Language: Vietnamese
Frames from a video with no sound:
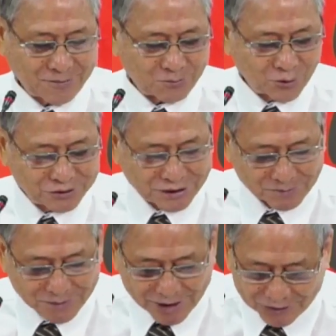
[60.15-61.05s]
muốn
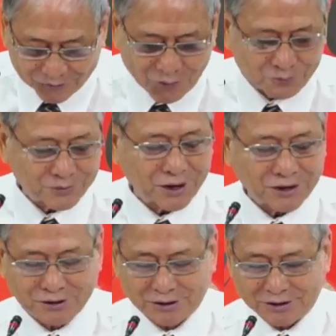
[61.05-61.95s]
tìm hạnh phúc đời
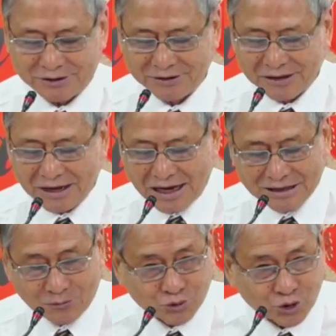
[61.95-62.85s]
người, hãy
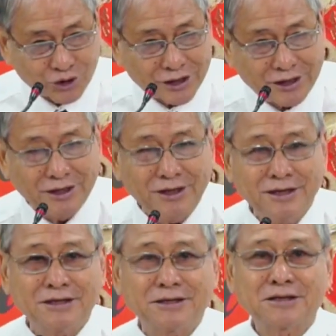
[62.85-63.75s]
đọc cho
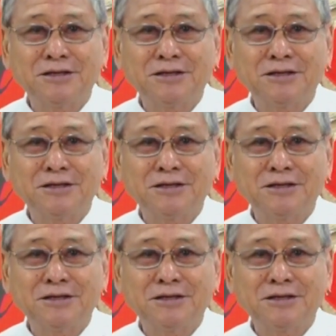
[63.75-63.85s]
kỹ thi